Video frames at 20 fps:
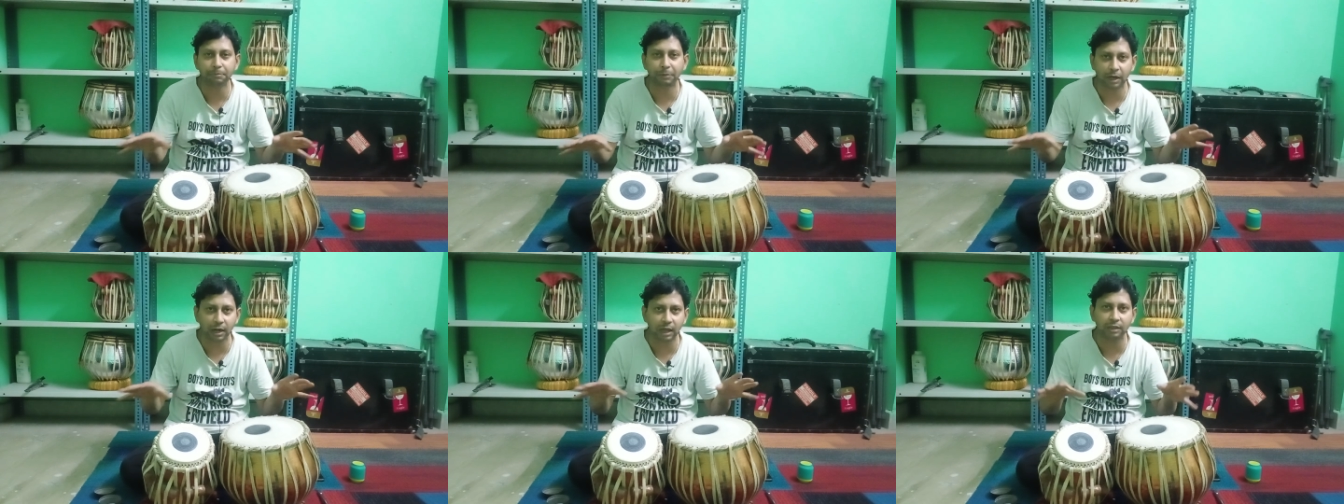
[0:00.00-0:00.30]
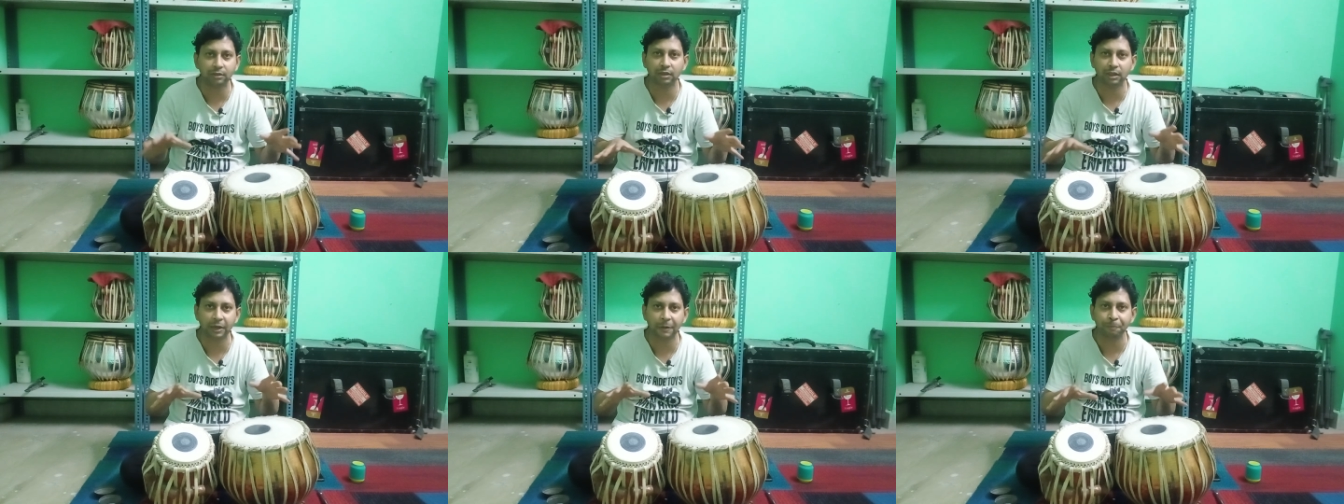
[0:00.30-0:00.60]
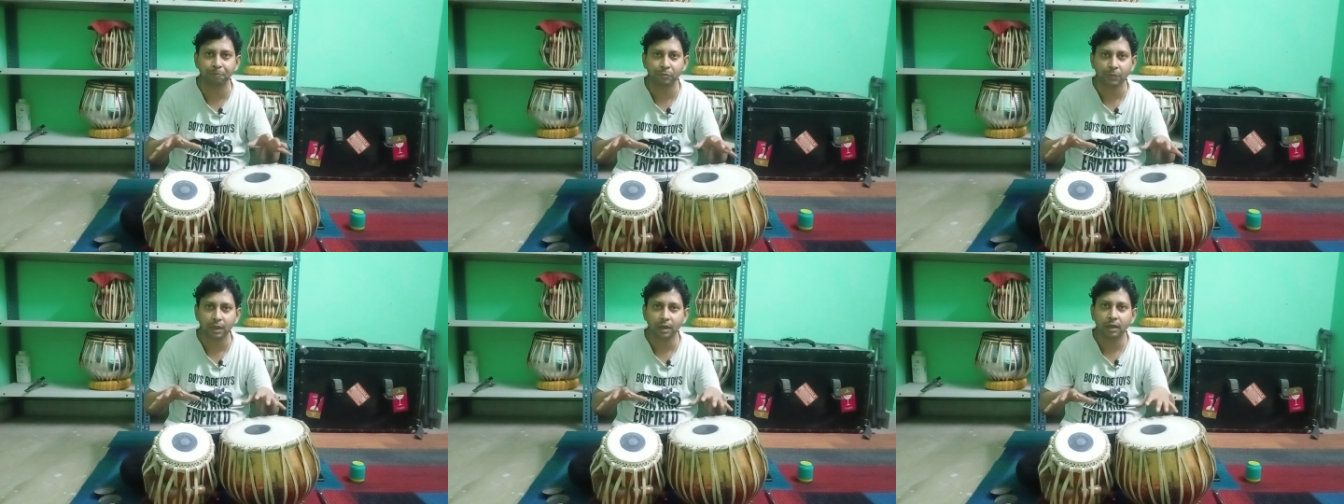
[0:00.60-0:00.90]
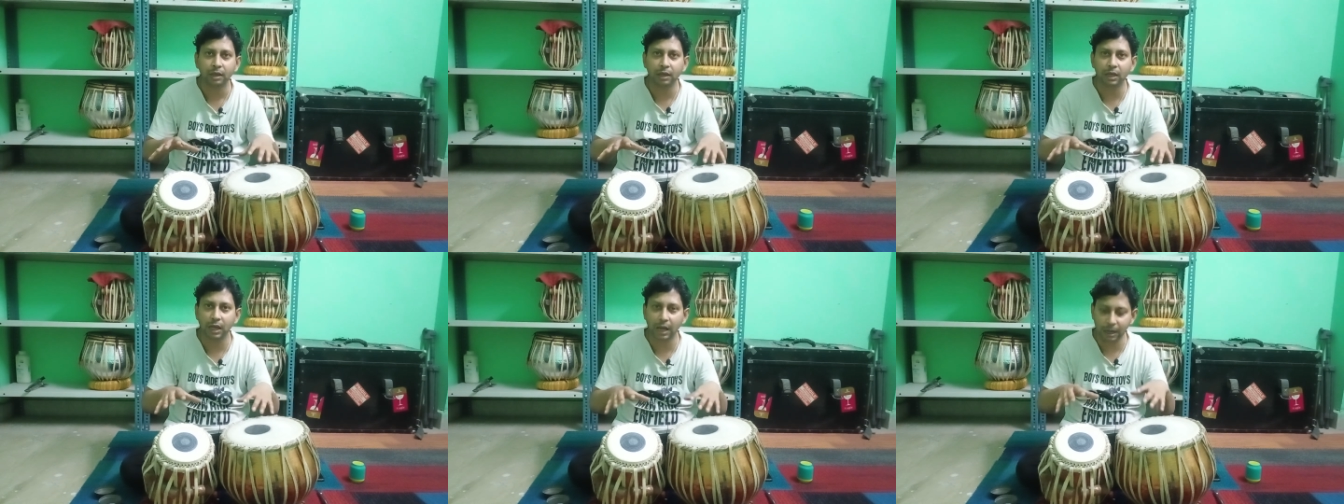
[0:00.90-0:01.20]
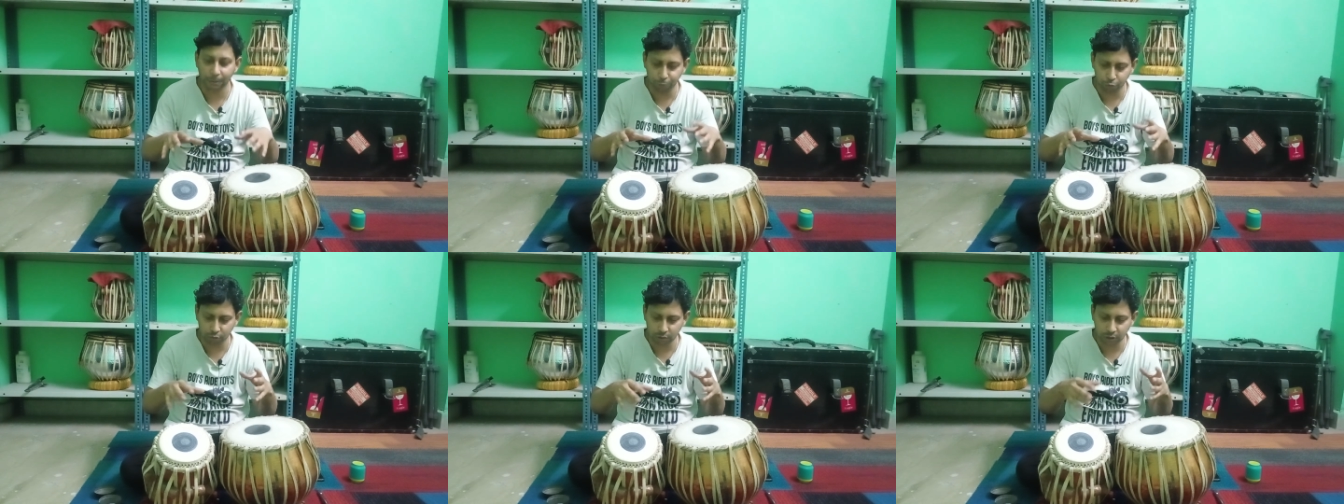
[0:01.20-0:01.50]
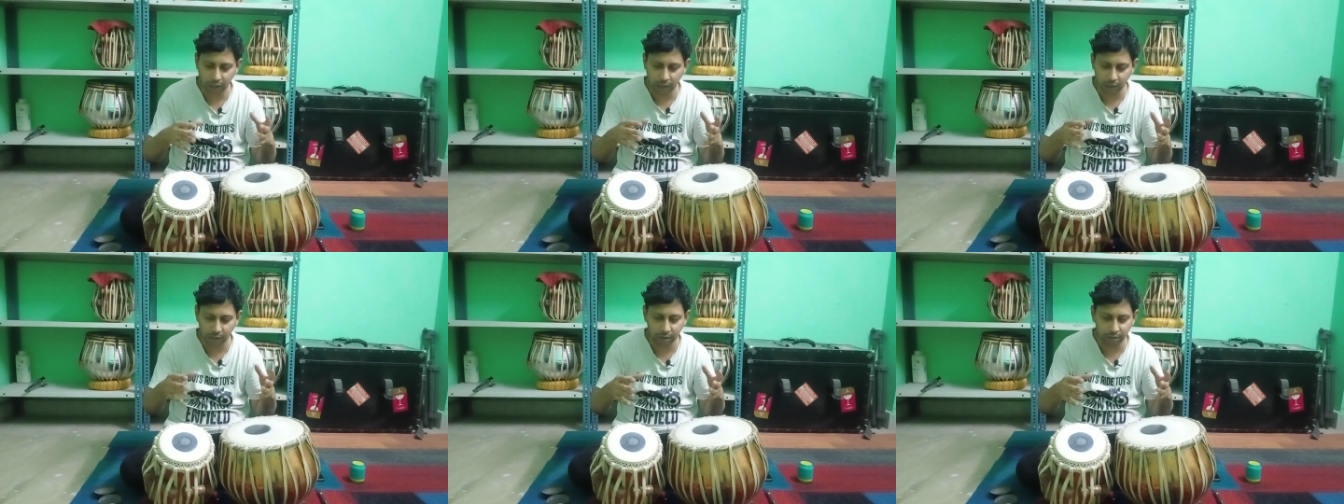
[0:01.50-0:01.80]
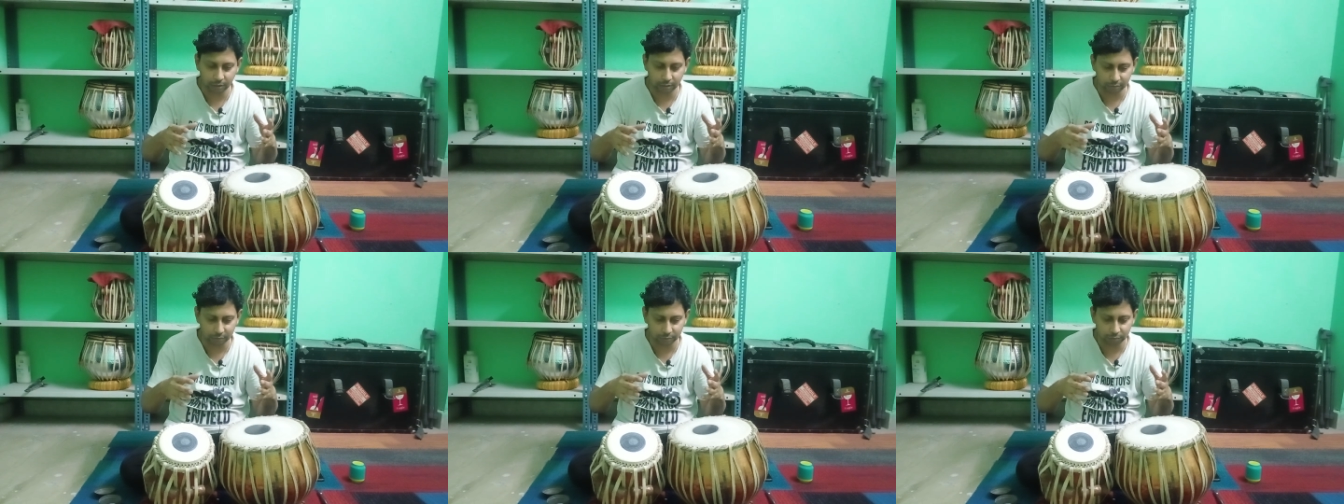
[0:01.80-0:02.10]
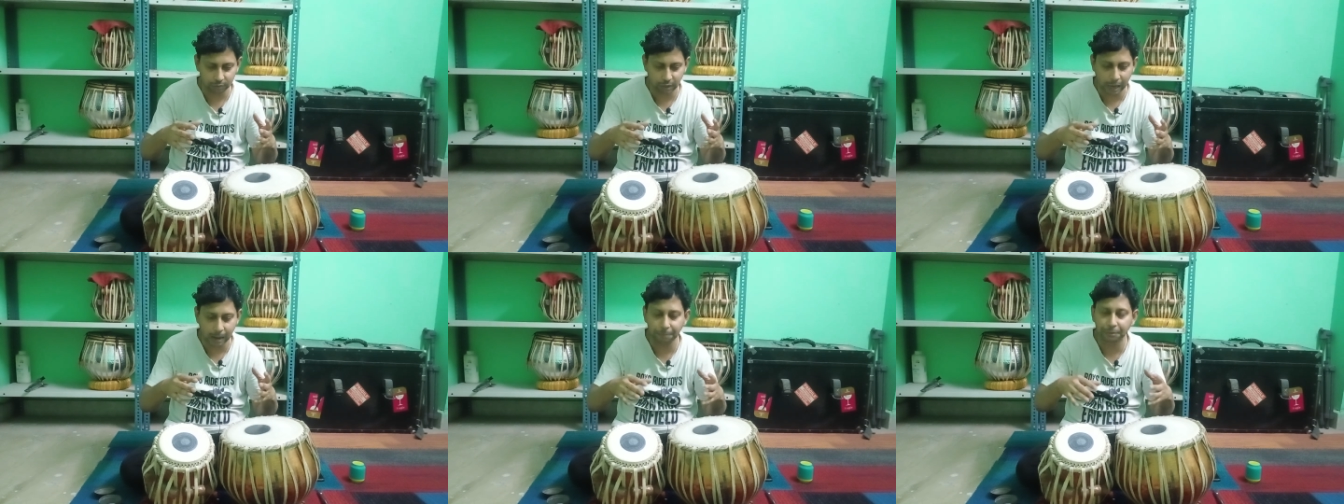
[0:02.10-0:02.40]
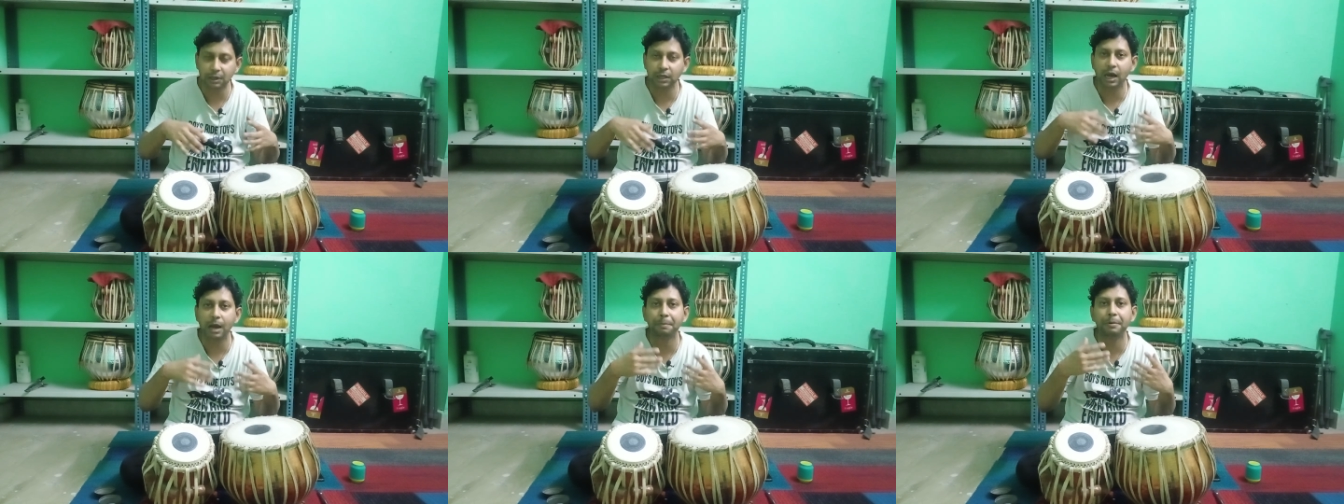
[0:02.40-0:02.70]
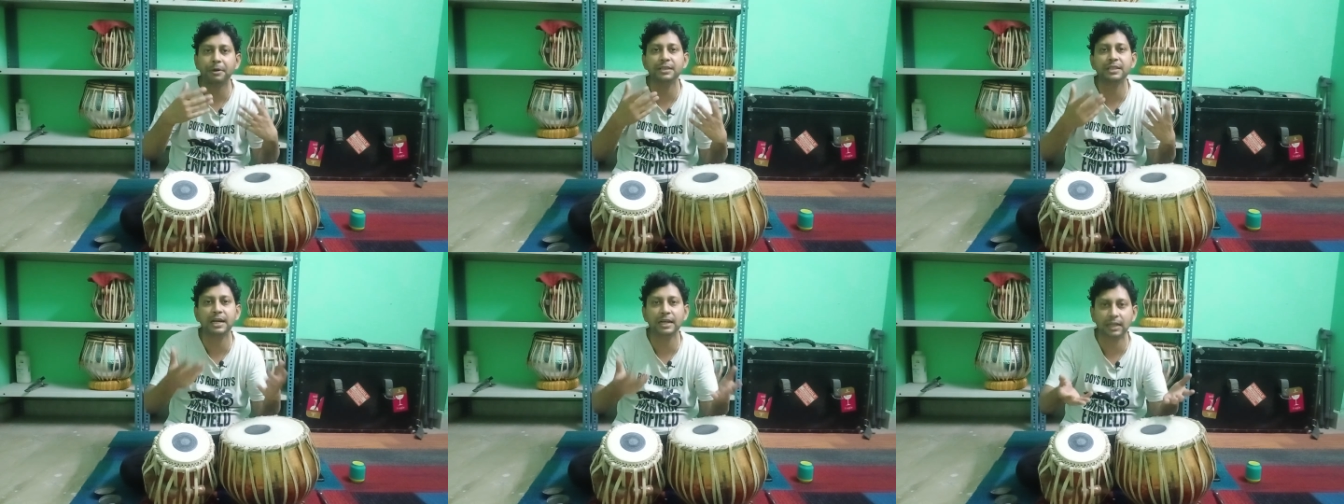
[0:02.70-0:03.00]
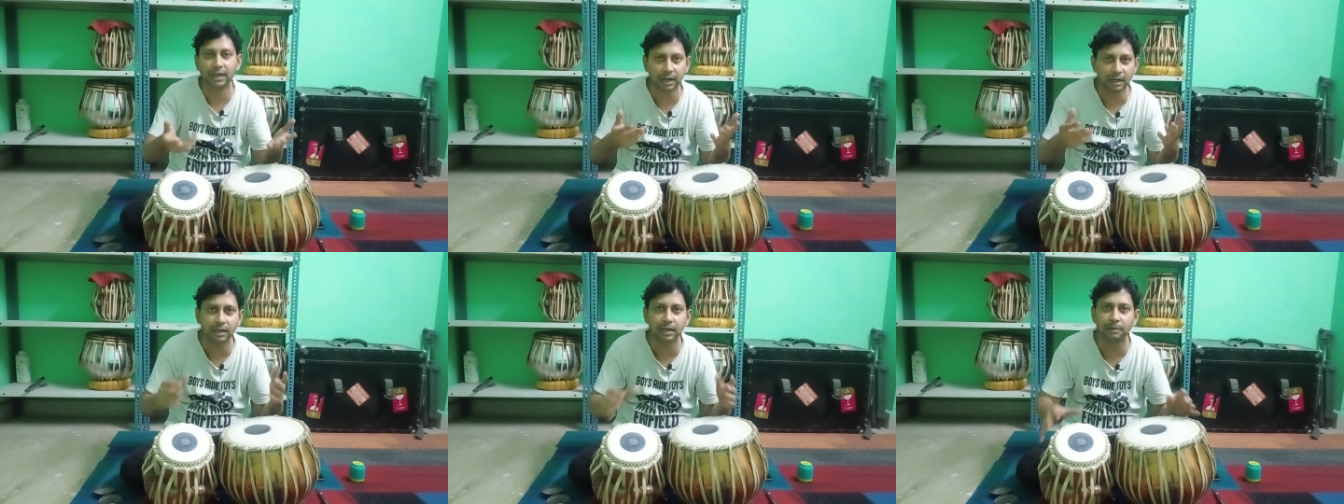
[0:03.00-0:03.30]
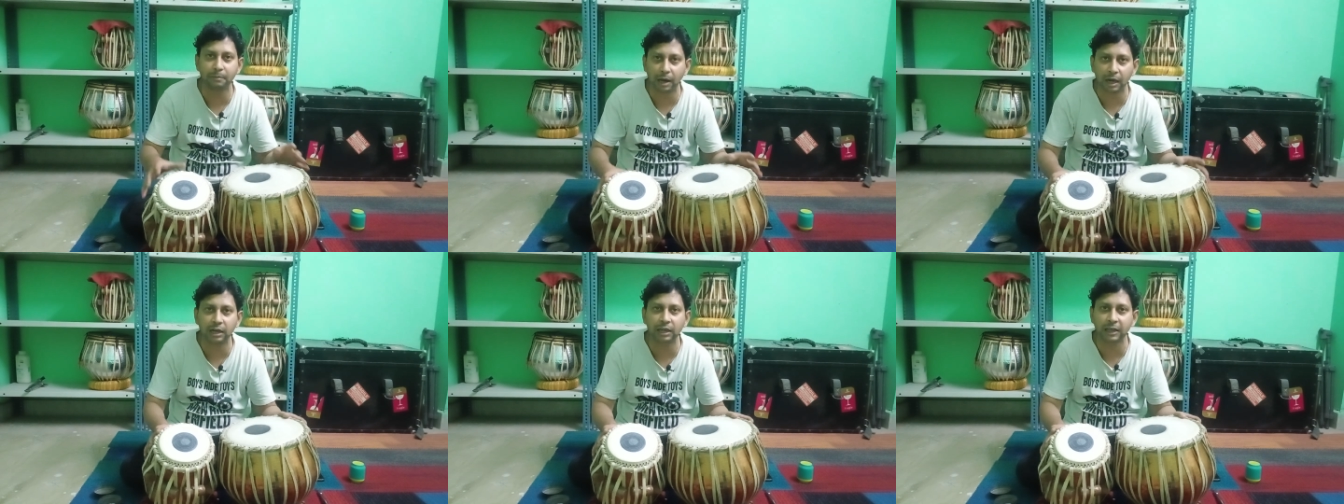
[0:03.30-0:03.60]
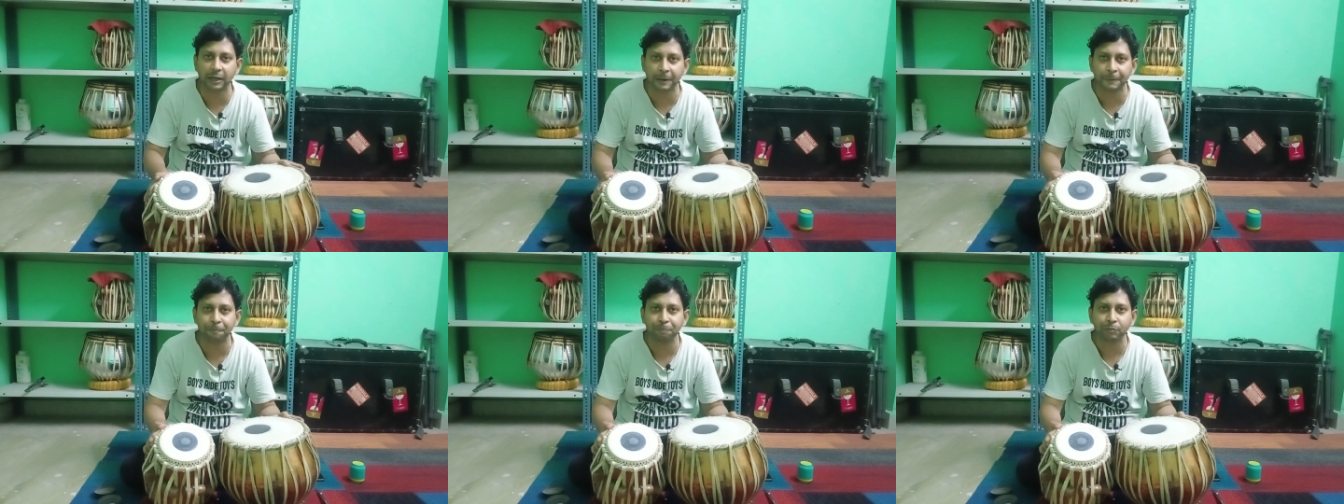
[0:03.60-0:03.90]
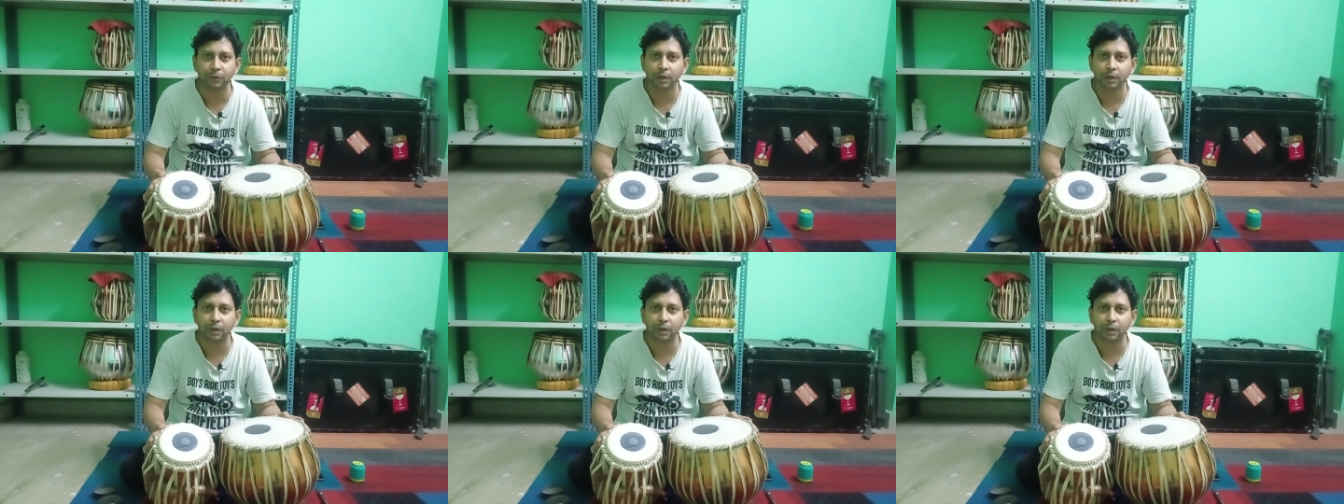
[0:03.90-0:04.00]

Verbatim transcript: बनाते हैं कि आप उसका आप क्या प्रजेंट करने वाले हैं